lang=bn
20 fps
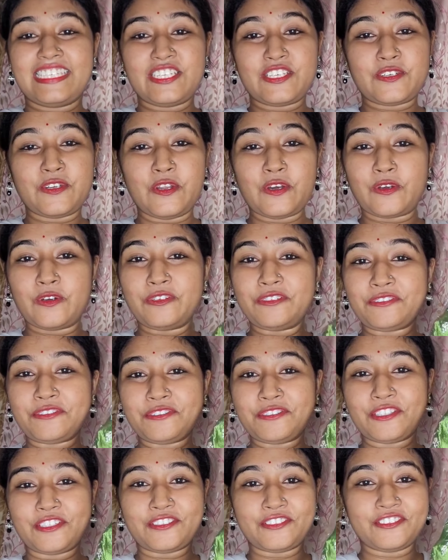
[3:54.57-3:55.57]
জিনিসগুলো খুব
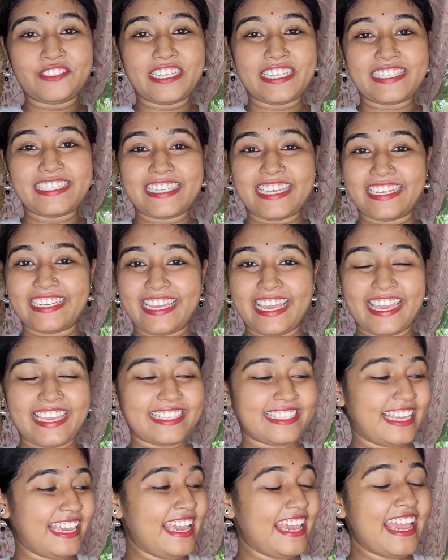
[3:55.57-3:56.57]
সুন্দর সুন্দর এসছে এটা এই
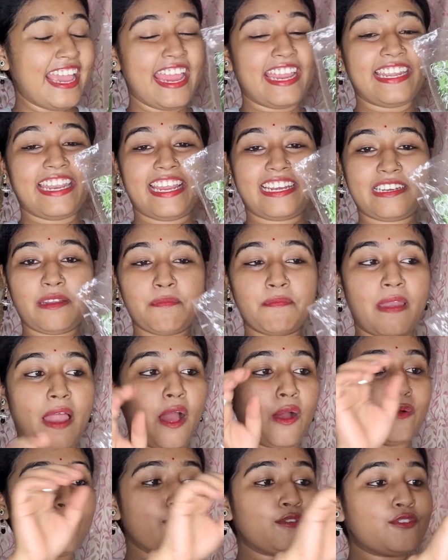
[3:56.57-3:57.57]
যে এটা একটা
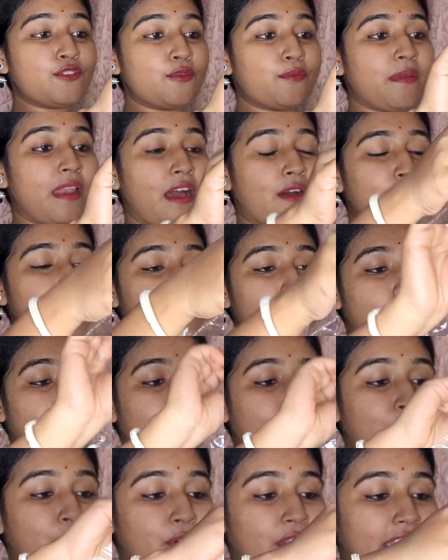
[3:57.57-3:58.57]
ব্লাউজ তো ব্লাউজটা
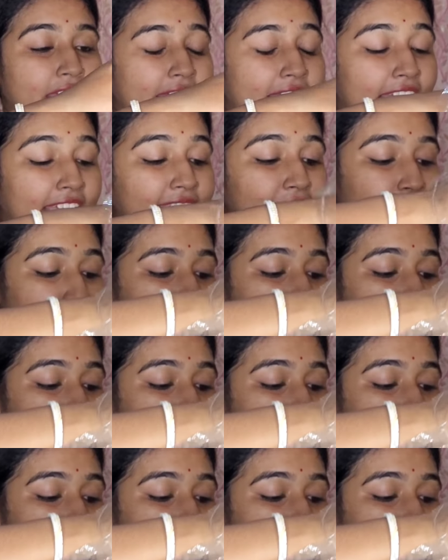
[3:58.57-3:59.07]
ওপেন করে দেখাই